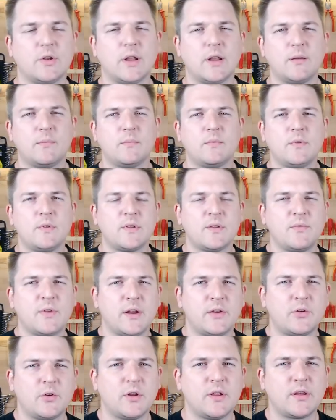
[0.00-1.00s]
dann sind wir
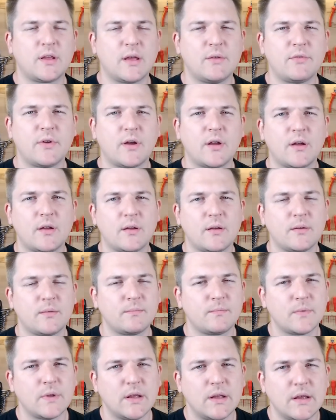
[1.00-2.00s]
natürlich einfach
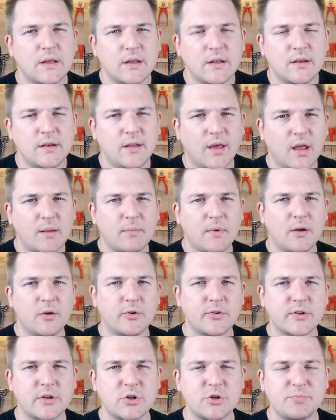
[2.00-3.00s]
direkt mal
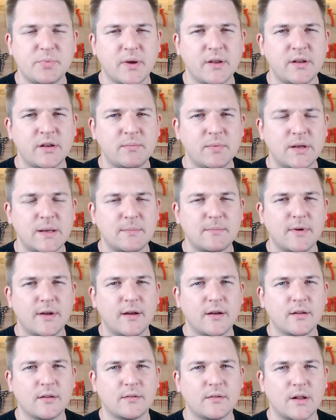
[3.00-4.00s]
losgesprintet mit dem
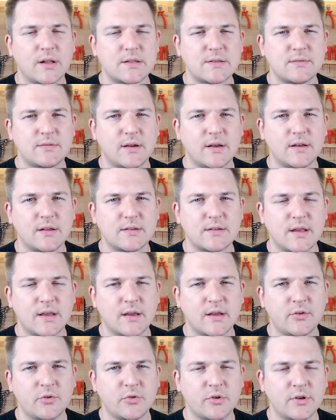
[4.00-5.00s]
Wagen, als wir alles
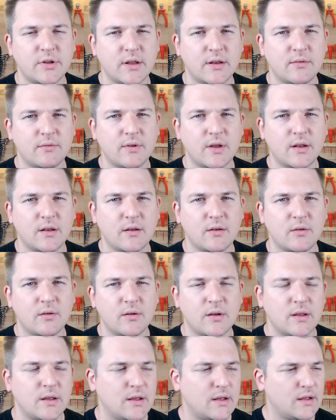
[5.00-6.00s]
eingetütet hatten. Wir hatten
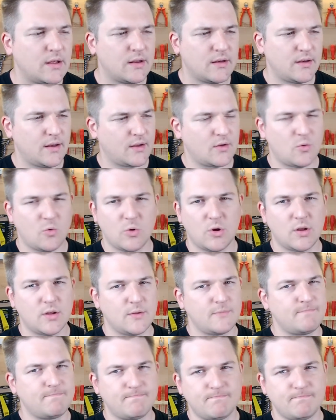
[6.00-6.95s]
die Kohle